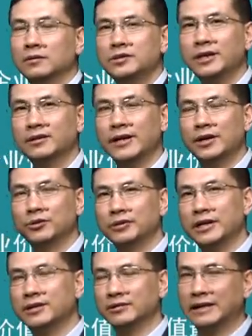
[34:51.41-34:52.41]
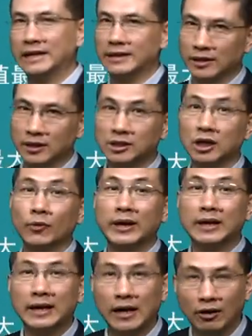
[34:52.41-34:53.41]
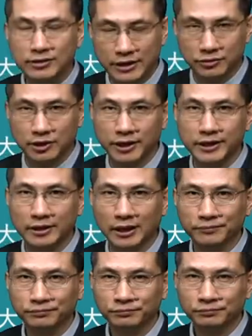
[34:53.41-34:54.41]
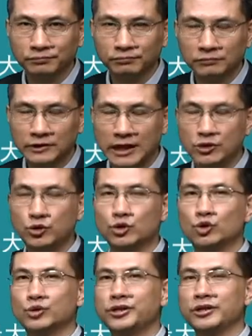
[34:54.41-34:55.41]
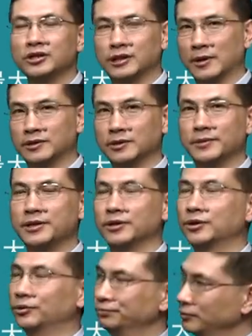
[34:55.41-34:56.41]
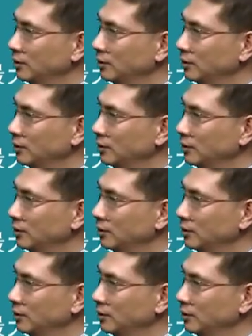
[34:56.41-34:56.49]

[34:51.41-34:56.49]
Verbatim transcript: 这个内容也请大家呢稍微了解就可以了，先去熟悉什么叫资本结构。